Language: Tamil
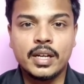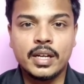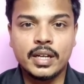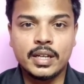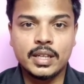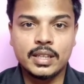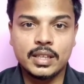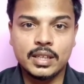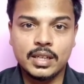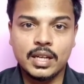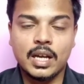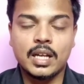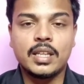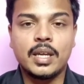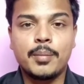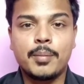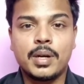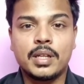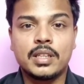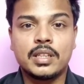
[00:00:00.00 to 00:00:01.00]
கிட்டத்தட்ட
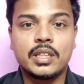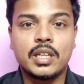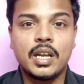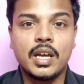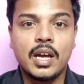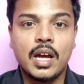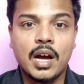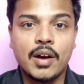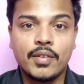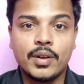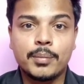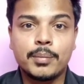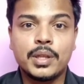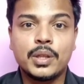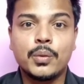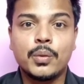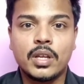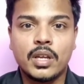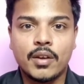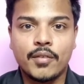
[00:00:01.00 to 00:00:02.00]
அதே மாதத்தில் அவர்
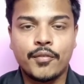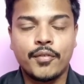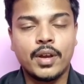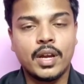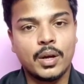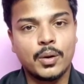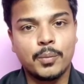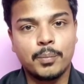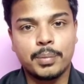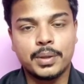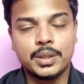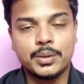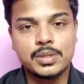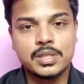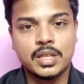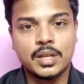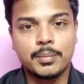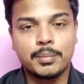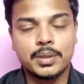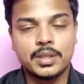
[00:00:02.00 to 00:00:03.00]
மீது ஒரு எஃப்ஐஆரும் பதிவு
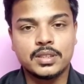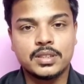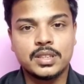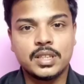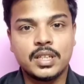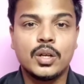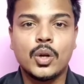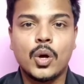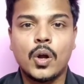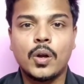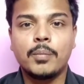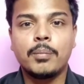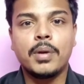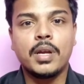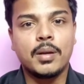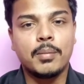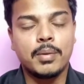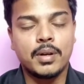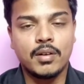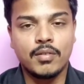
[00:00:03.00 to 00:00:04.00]
செய்யப்பட்டுச்சு நான்
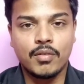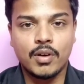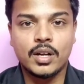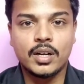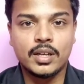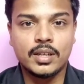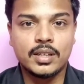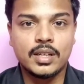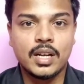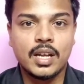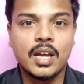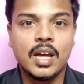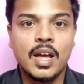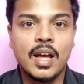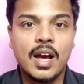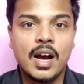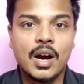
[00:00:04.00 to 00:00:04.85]
பெயிலபிள் வாரண்ட்டில்